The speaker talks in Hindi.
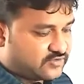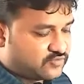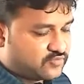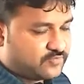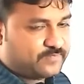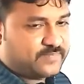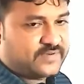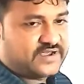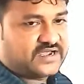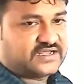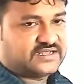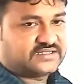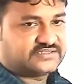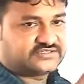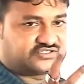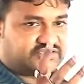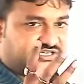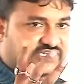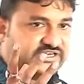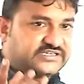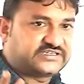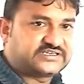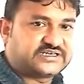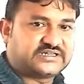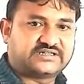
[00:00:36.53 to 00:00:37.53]
के रूप में
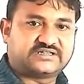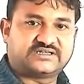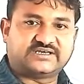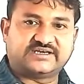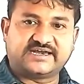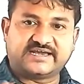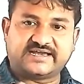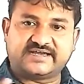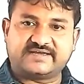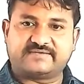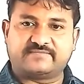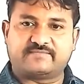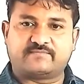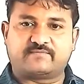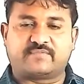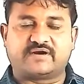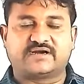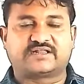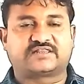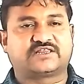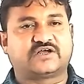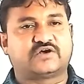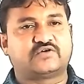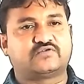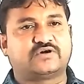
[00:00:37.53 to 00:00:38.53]
श्री चलती है
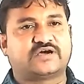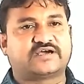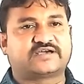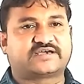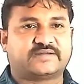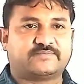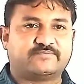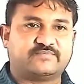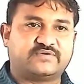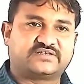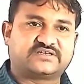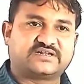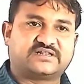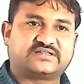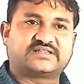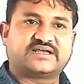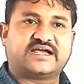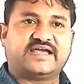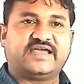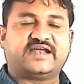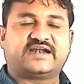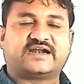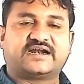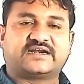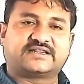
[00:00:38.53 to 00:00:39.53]
बढ़ता हुआ क्रम भी
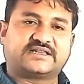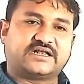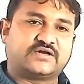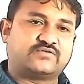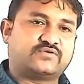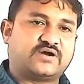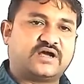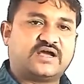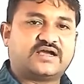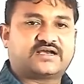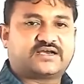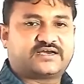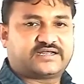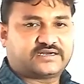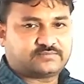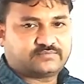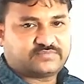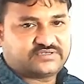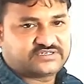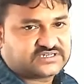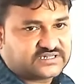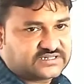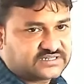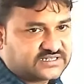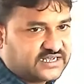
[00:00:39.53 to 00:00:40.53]
चलता है घटता हुआ
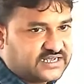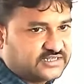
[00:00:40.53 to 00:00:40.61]
क्रम भी